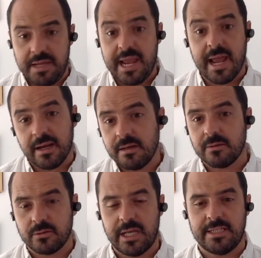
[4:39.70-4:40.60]
bien,
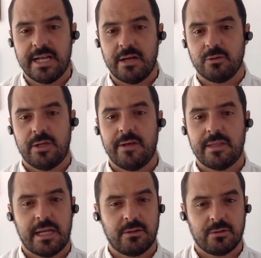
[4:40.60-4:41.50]
o sea, ya no se
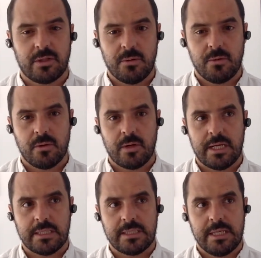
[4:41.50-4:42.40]
ven tantos
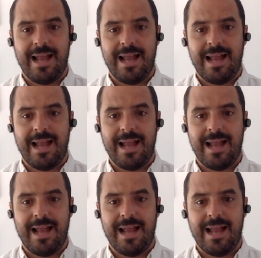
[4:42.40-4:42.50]
tiburones